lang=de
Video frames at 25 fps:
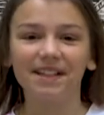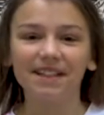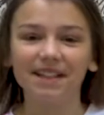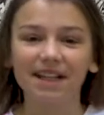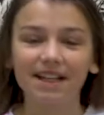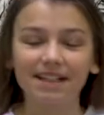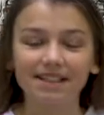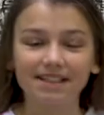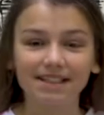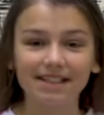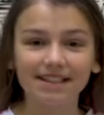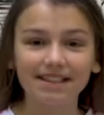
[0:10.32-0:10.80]

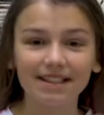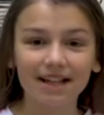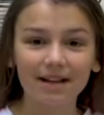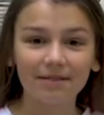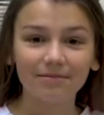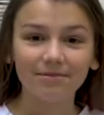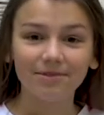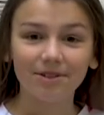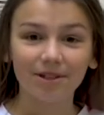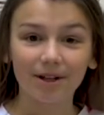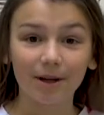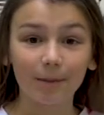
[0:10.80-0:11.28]
Lenas
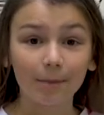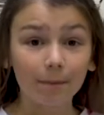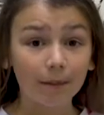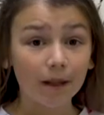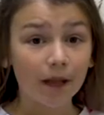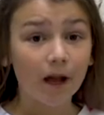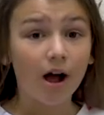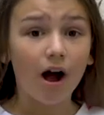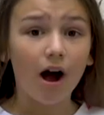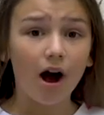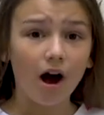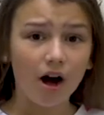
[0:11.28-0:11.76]
Leseabenteuer.
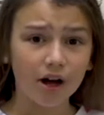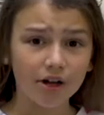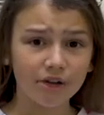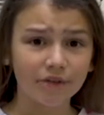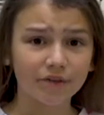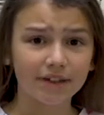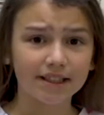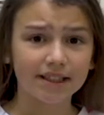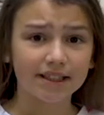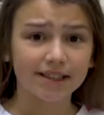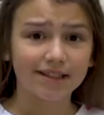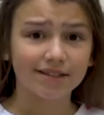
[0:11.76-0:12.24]
Heute
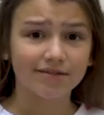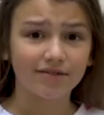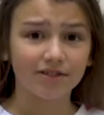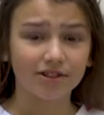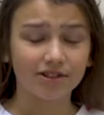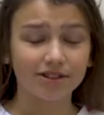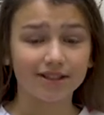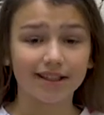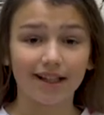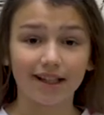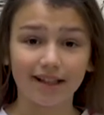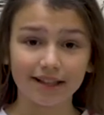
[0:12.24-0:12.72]
versetzen
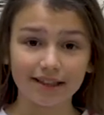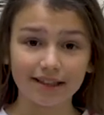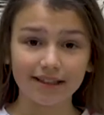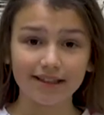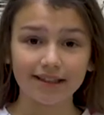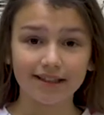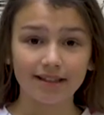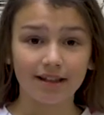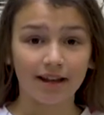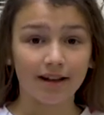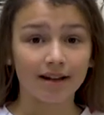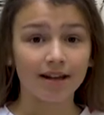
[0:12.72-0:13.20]
wir uns nach
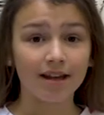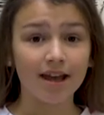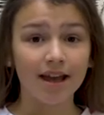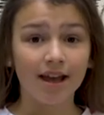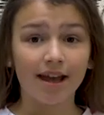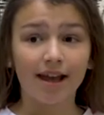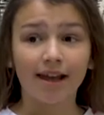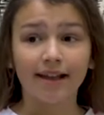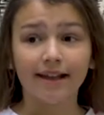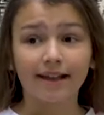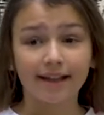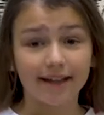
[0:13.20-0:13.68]
Griechenland,
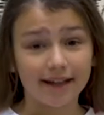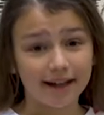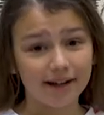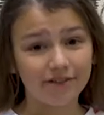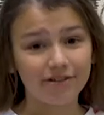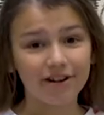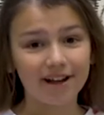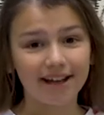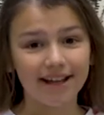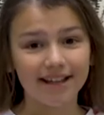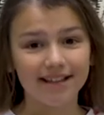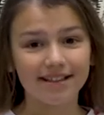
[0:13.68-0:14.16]

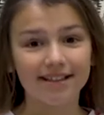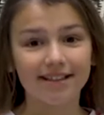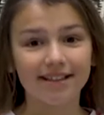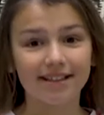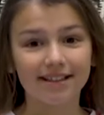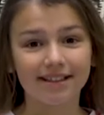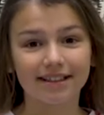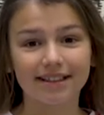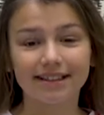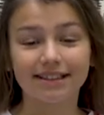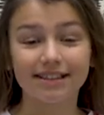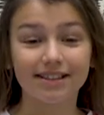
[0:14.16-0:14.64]
genauer in
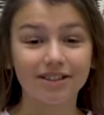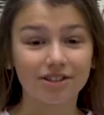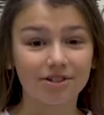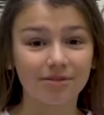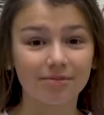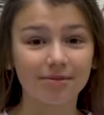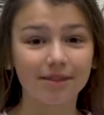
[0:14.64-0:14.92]
die griechische